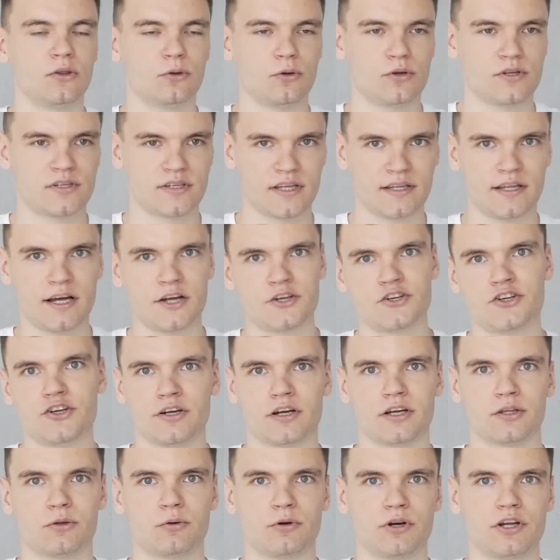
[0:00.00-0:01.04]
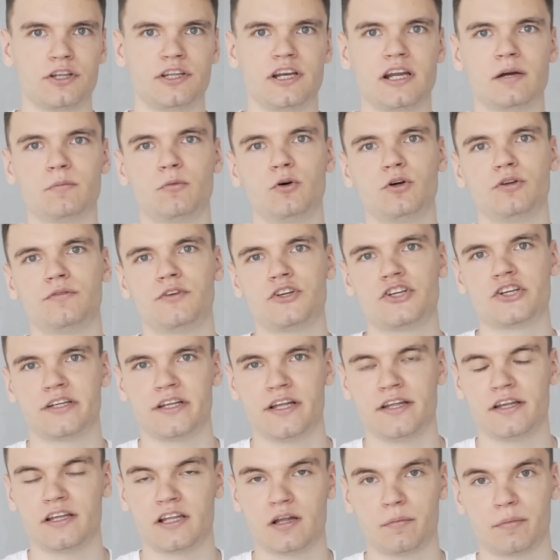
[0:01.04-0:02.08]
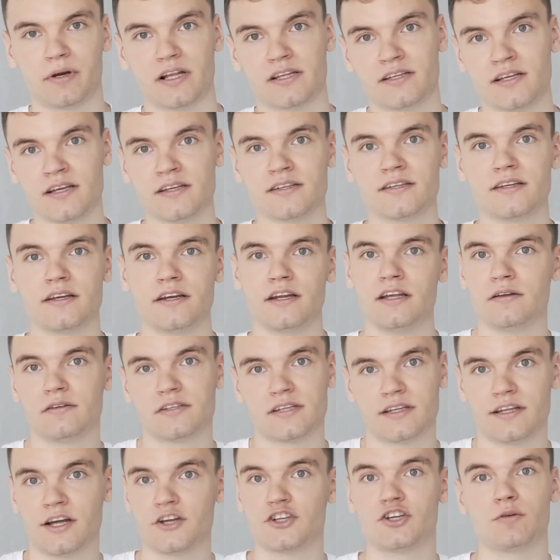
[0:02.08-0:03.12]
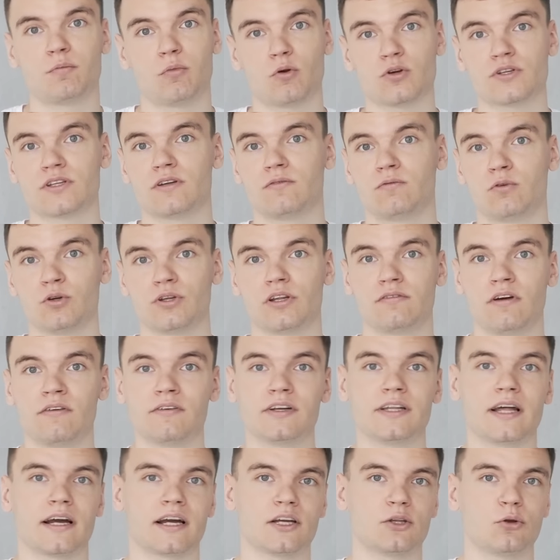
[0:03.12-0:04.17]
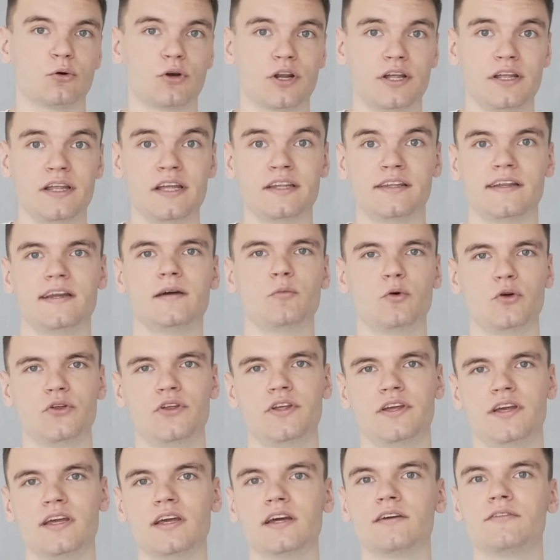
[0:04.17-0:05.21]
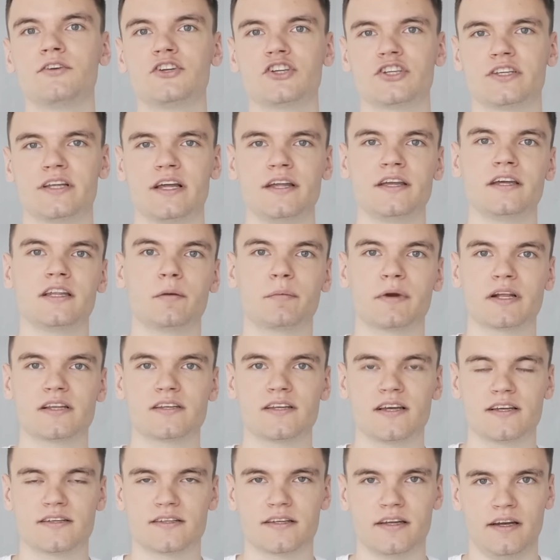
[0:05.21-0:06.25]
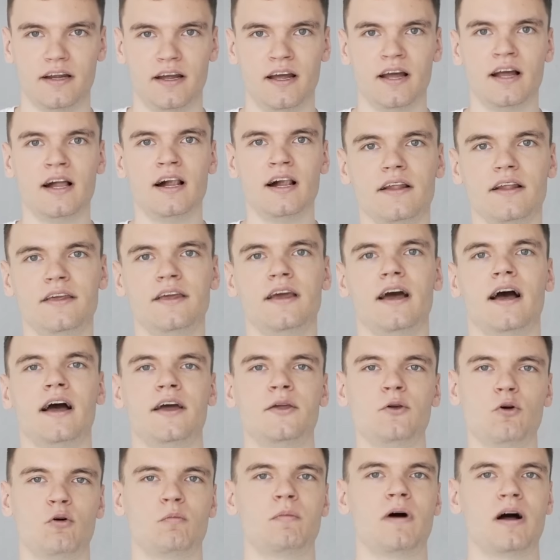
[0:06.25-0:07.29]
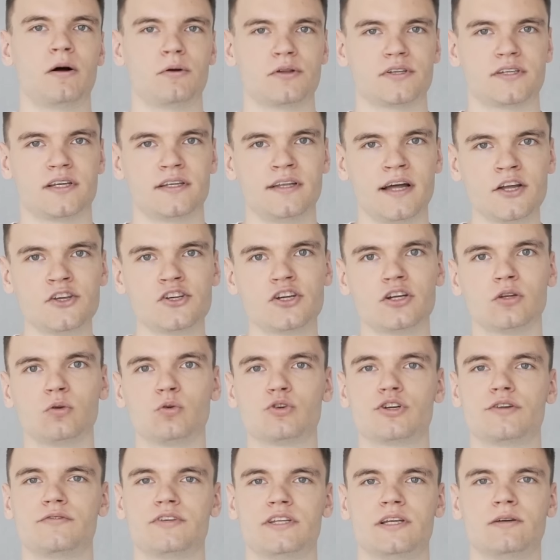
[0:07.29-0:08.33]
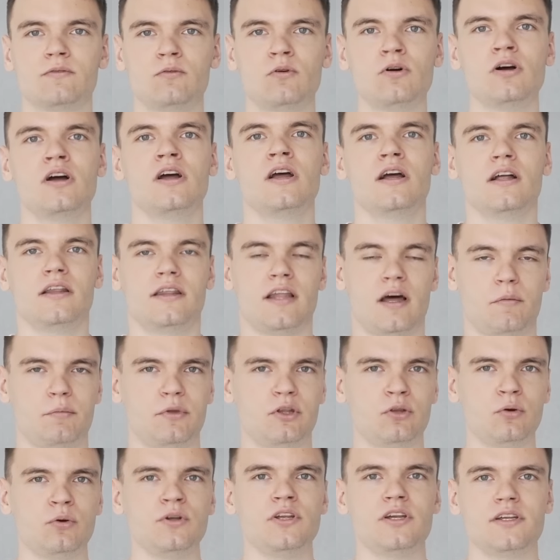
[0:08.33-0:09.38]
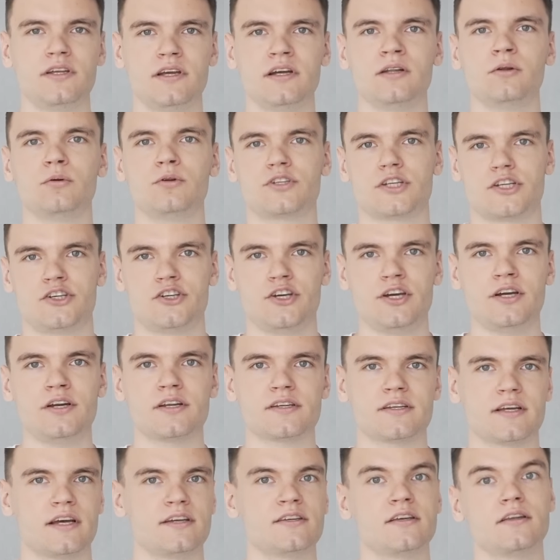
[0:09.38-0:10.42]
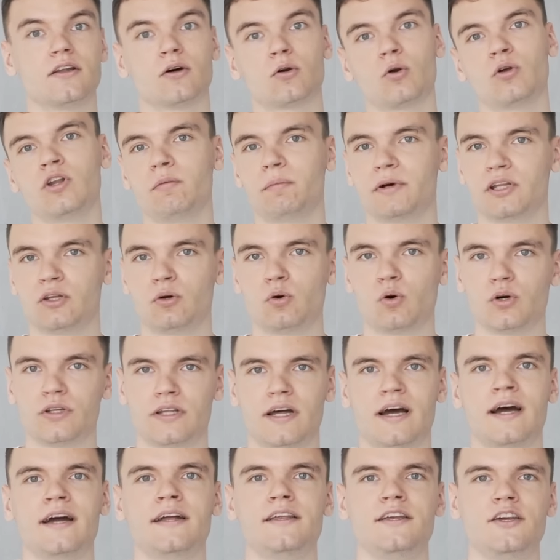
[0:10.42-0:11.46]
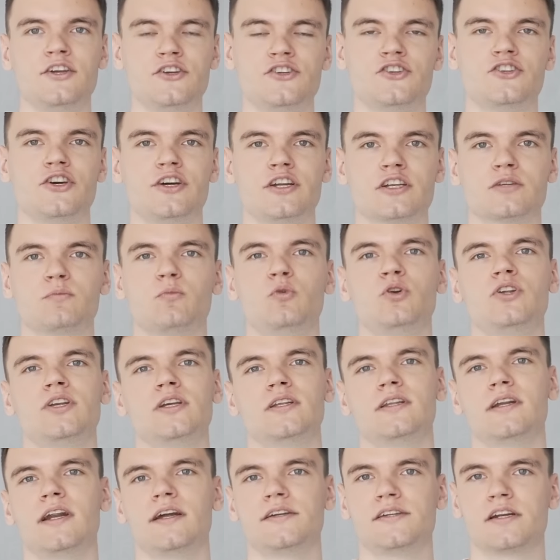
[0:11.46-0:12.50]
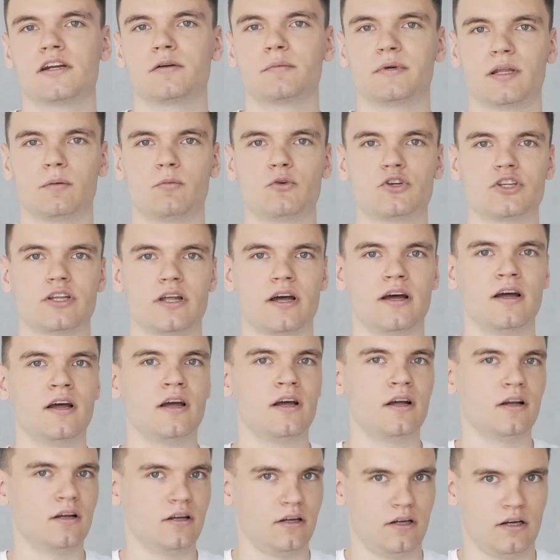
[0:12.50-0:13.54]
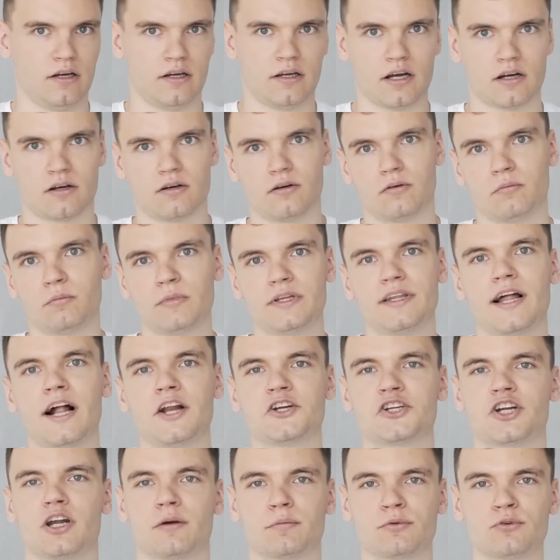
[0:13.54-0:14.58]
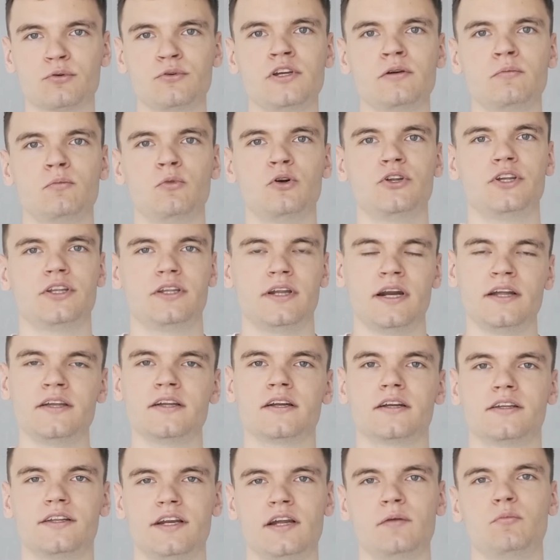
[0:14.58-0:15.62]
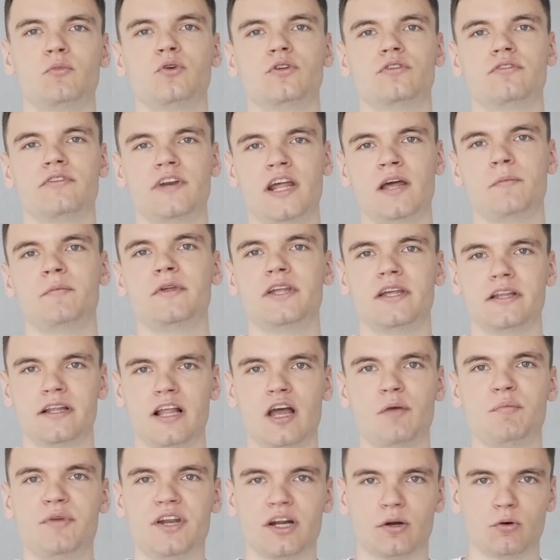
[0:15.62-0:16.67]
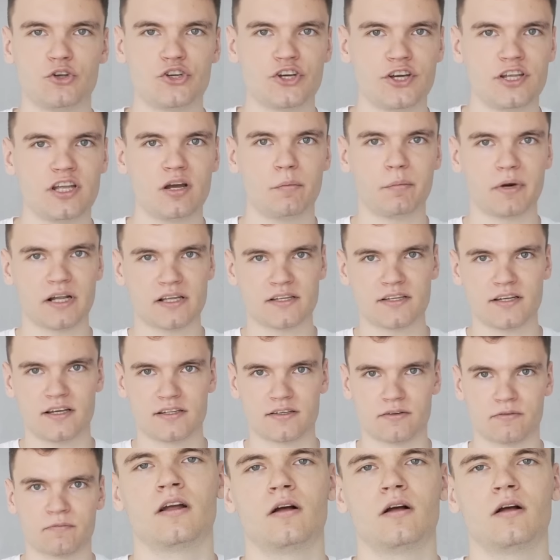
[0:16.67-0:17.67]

то есть задачи, которые требуют вычисления на процессоре, и задачи просто ввода-вывода, которые не требуют никаких вычислений на процессоре. И IO-bound inbound задачи лучше всего на питоне делаются через асинхронный подход, а не через мультитрейдинг, потому что, э, как мы дальше обсудим, мультитрейдинг требует времени для переключения процессов.